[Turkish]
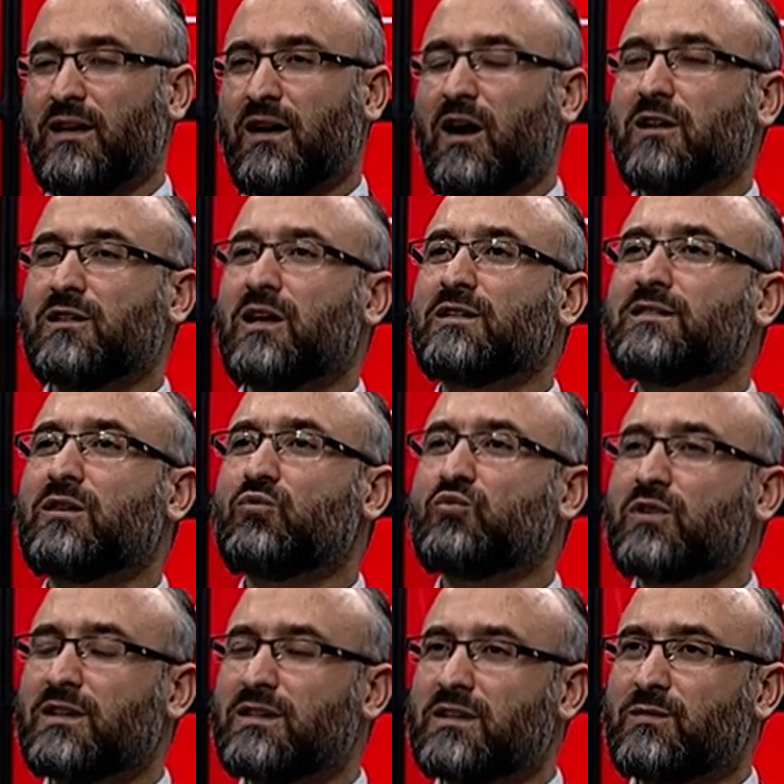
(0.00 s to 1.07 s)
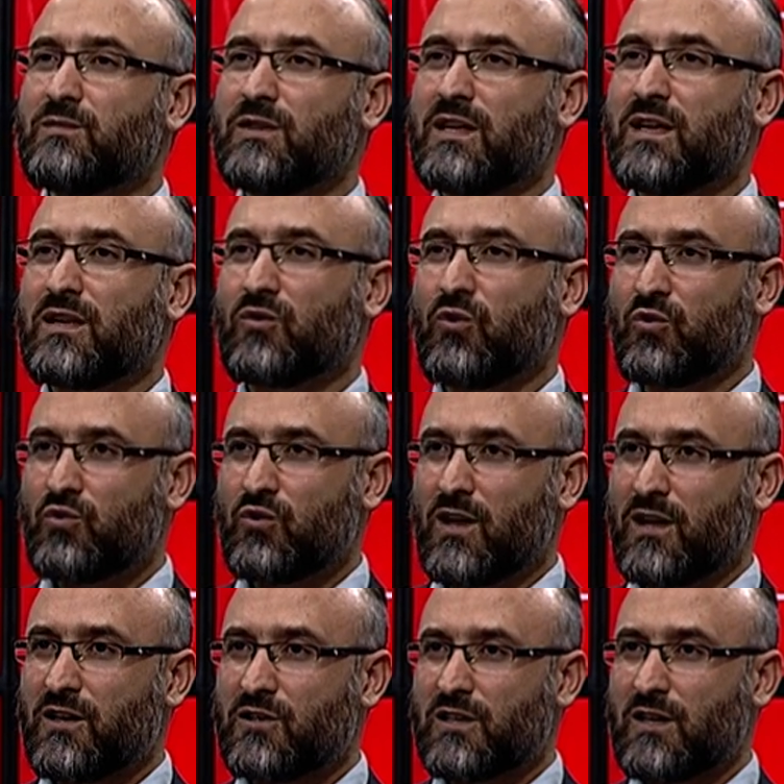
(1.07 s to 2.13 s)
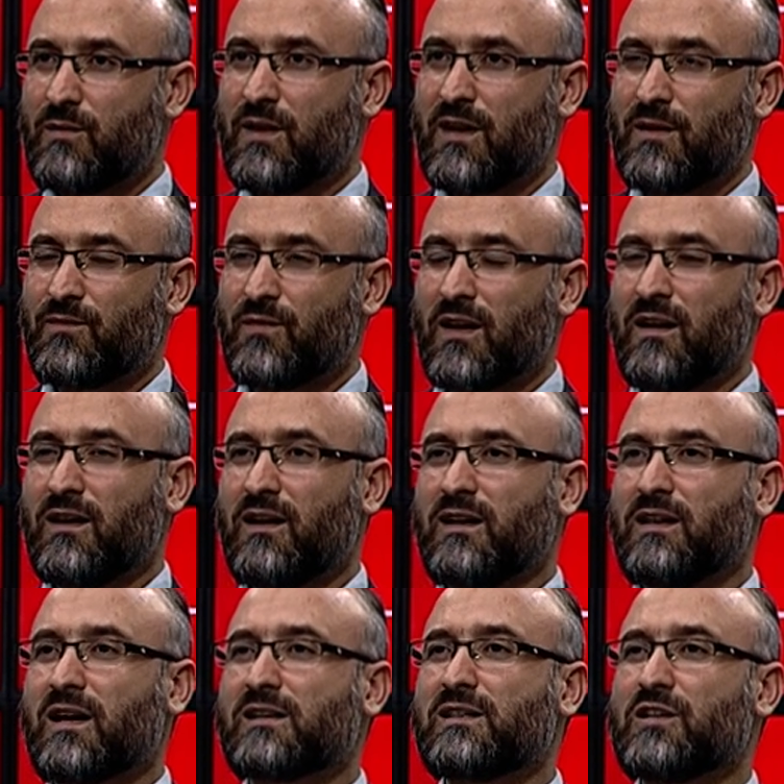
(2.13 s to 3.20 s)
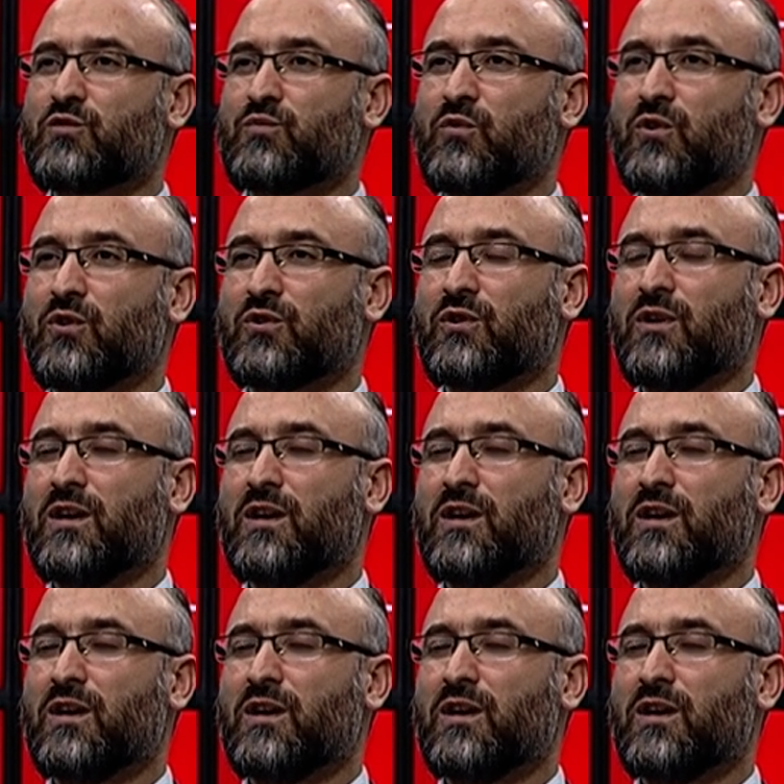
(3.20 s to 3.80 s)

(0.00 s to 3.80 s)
Allah'tan utanırım diyerek o günahı işlemeye yaklaşmıyor.